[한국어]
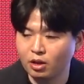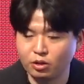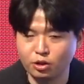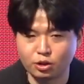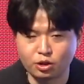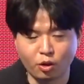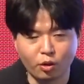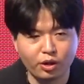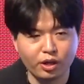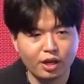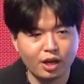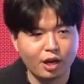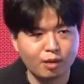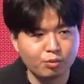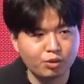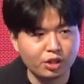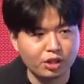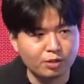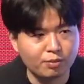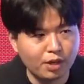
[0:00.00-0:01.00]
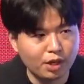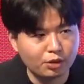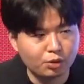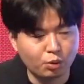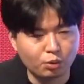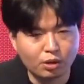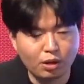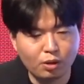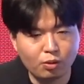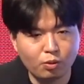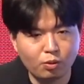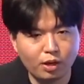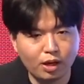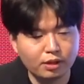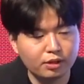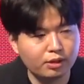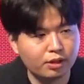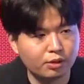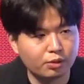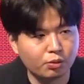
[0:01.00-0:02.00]
그래서 저희가 아무리 음악이 좋다고
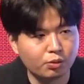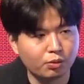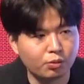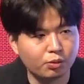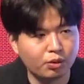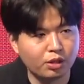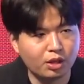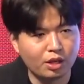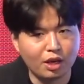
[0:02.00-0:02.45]
하더라도